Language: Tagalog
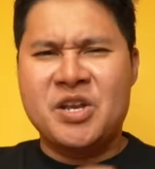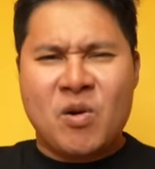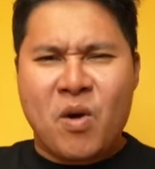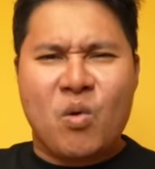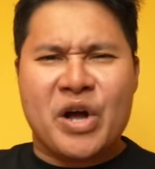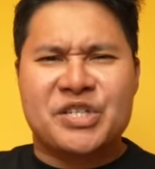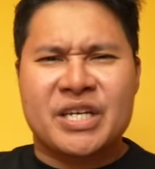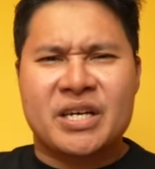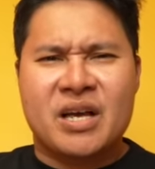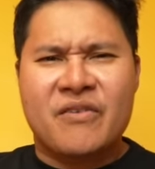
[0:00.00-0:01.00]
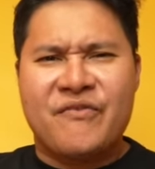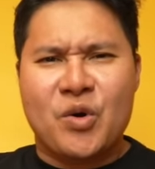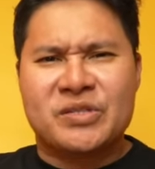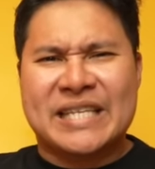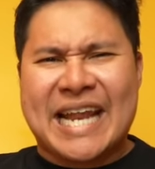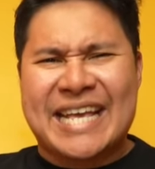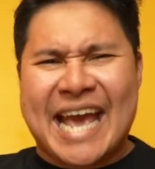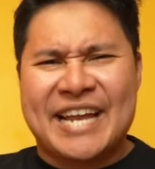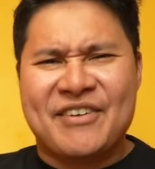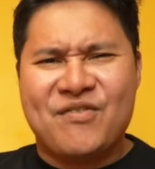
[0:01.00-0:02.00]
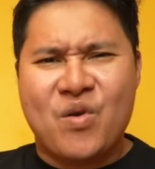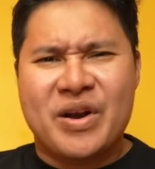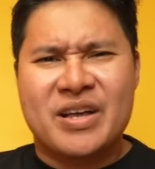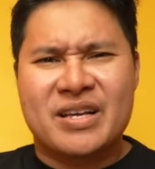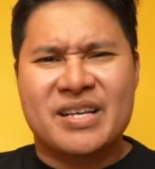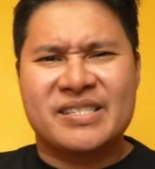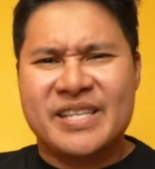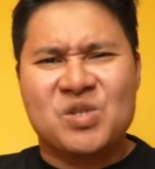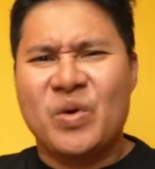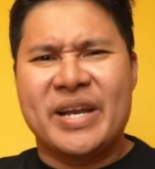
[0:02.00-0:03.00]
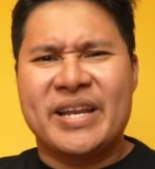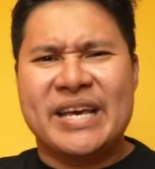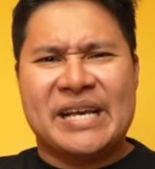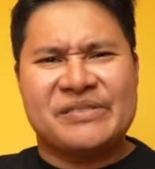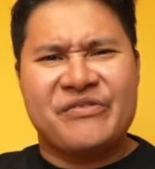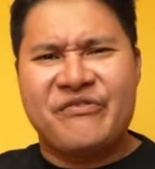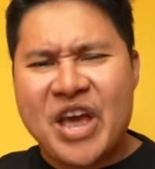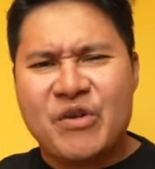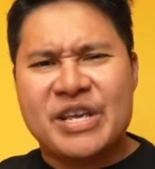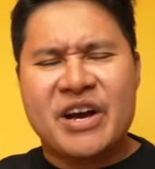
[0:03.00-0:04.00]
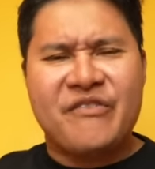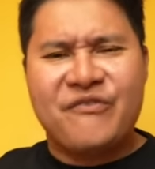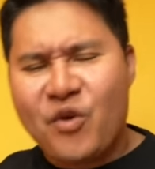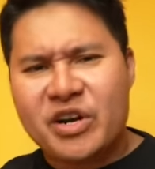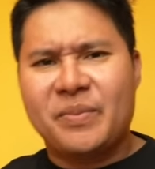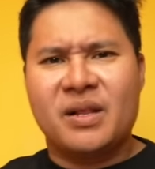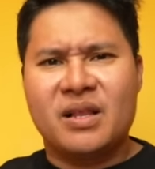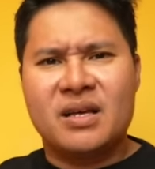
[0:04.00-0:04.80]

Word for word: No more watching phones that I can't afford because this one is very affordable.